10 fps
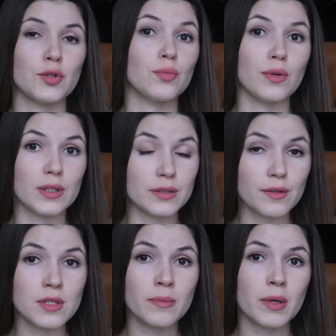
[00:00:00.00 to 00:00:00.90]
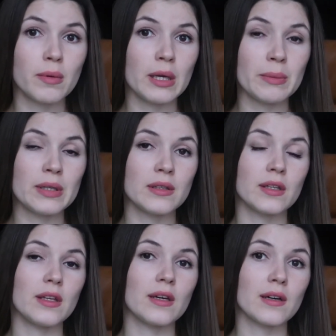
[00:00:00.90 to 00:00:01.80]
еще более серьезные проблемы,
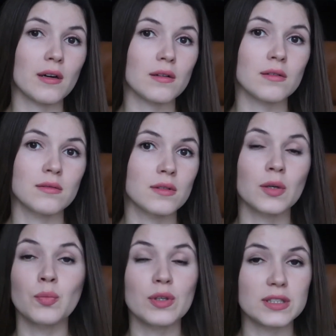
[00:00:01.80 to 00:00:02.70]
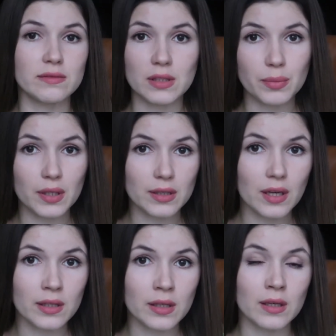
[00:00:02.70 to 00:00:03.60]
такие как компульсивное
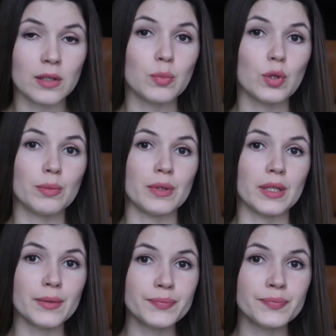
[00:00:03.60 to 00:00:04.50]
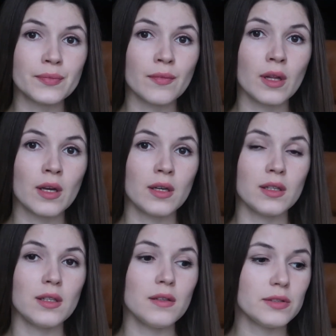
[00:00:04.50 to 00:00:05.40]
переедание и булимия.
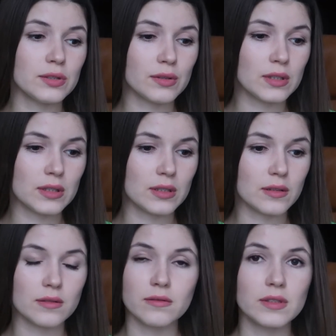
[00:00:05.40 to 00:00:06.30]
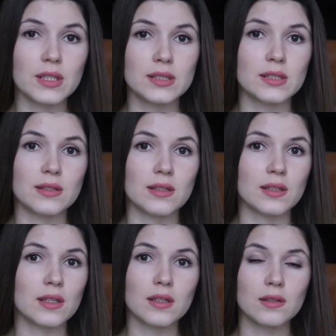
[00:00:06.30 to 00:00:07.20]
И все это
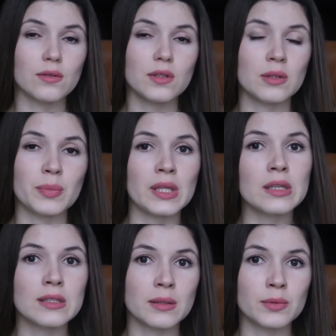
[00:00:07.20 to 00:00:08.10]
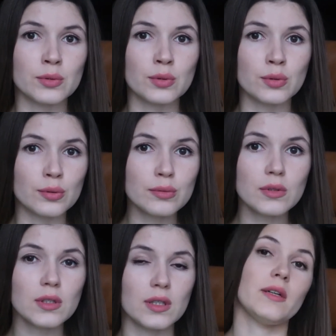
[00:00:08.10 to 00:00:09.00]
выглядело как какой-то непонятный замкнутый
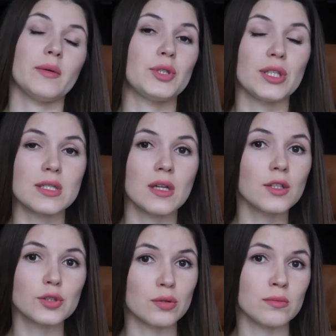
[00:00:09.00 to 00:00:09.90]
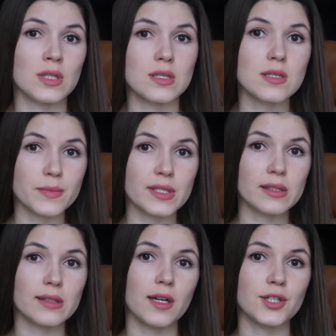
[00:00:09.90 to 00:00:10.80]
круг. Я вообще не знала, что мне с этим
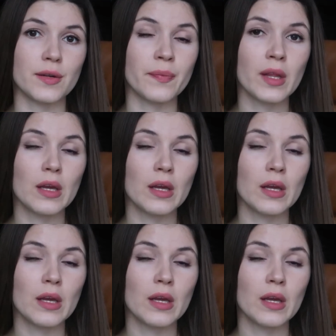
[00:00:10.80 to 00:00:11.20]
делать дальше.